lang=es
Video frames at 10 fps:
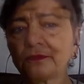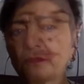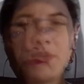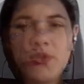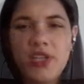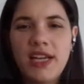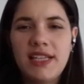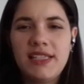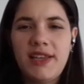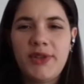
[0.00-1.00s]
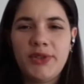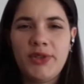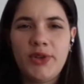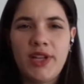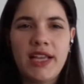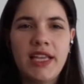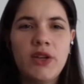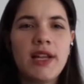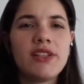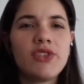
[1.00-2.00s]
Muchas gracias, doctora. ¿Y
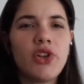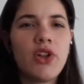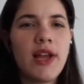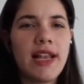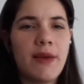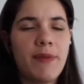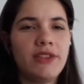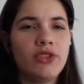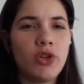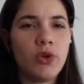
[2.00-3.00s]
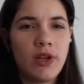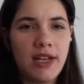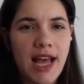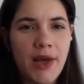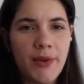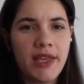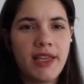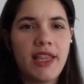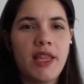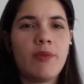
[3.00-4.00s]
cuáles son los elementos clave
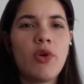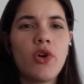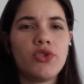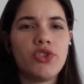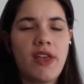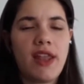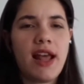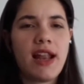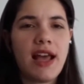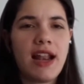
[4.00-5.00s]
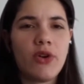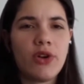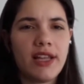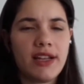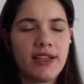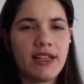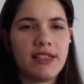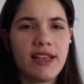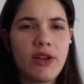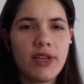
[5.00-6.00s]
que debemos considerar a la hora de
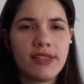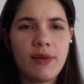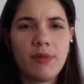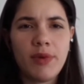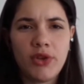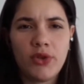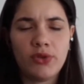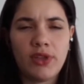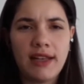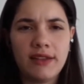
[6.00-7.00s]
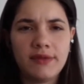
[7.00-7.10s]
realizar un examen periodontal?